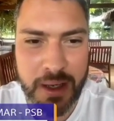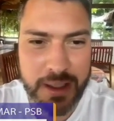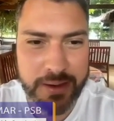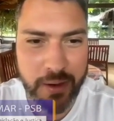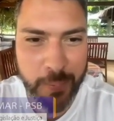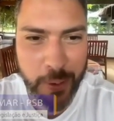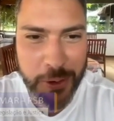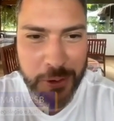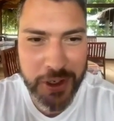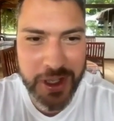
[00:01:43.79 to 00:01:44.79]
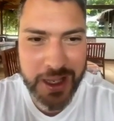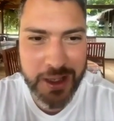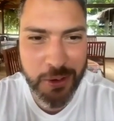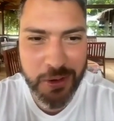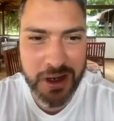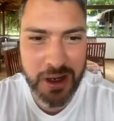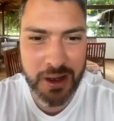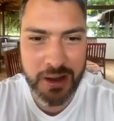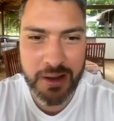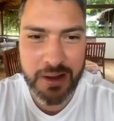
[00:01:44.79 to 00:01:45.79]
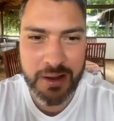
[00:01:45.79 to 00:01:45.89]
Essa é uma oportunidade única